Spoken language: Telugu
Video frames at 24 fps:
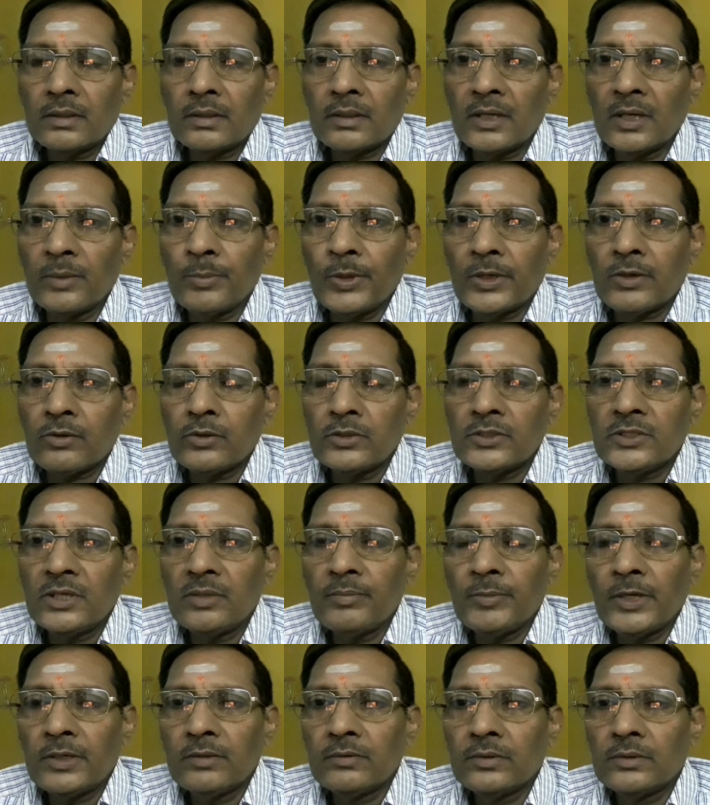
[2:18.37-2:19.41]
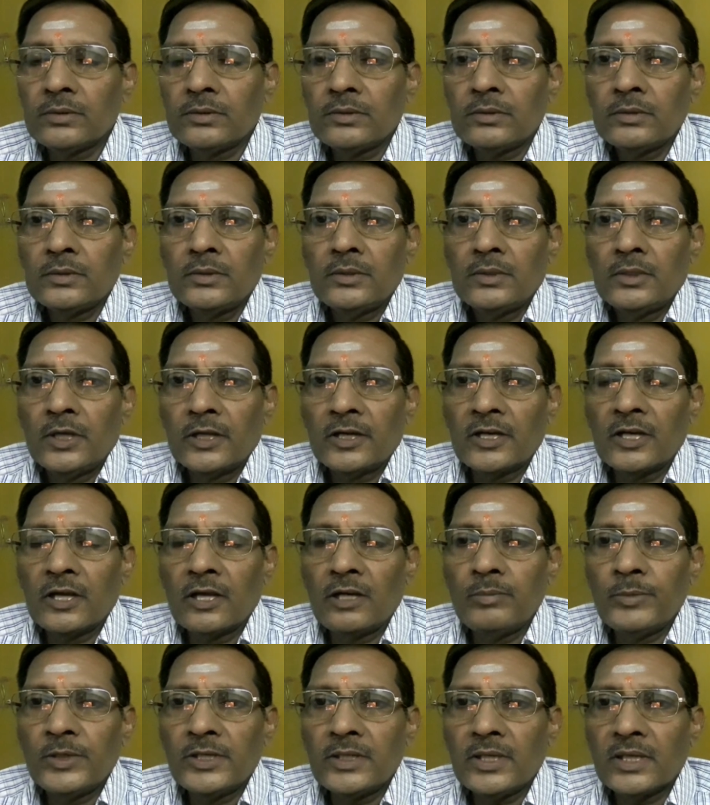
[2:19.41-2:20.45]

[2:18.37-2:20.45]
రేపటి రోజున మనం రియల్మీ